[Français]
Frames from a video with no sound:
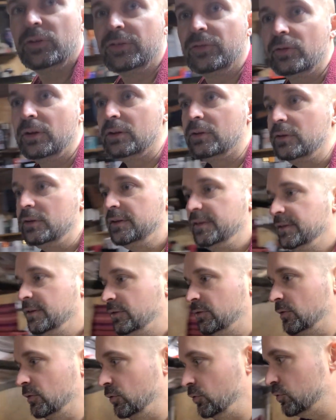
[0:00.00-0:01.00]
de boissons alcoolisées
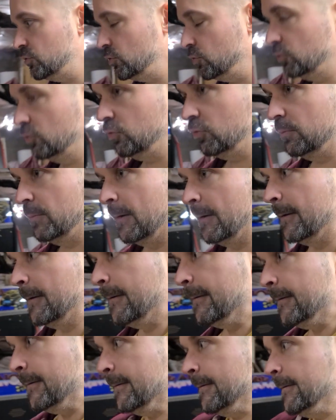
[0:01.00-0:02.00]
sur YouTube.
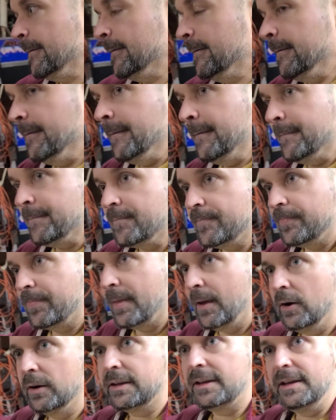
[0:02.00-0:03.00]

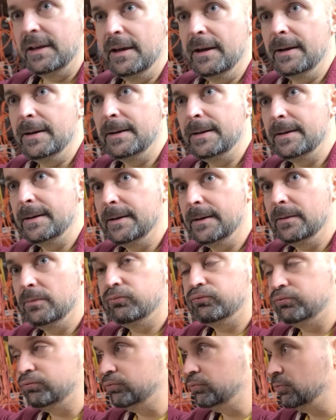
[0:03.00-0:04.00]
Ok.
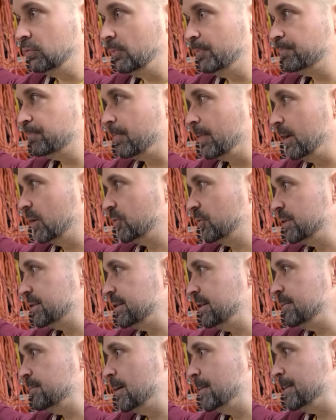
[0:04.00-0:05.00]
Je vais
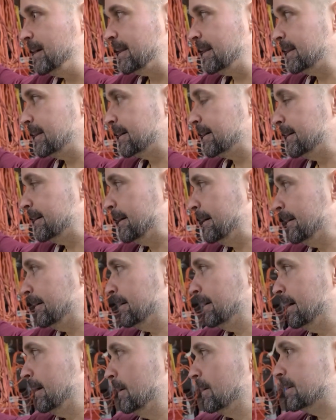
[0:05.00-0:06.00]
essayer de me mettre
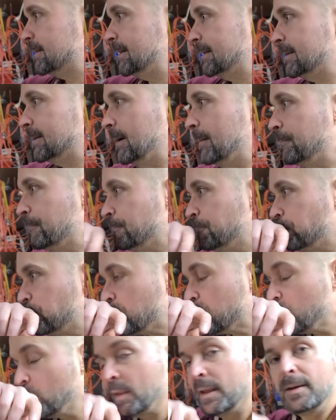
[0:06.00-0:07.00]
euh, un setup
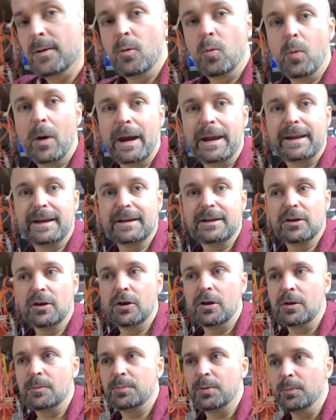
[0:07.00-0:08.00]
wide
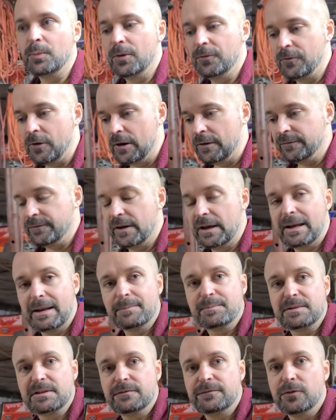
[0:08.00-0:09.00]
angle pour me voir faire la
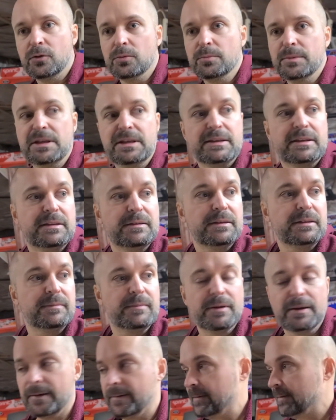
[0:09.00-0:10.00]
petite fourmi qui
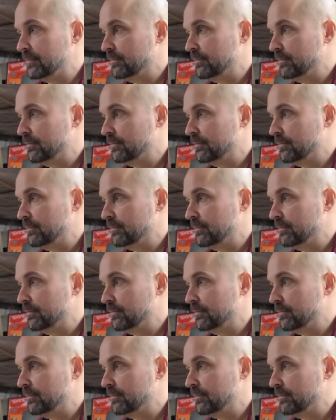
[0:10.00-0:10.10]
euh,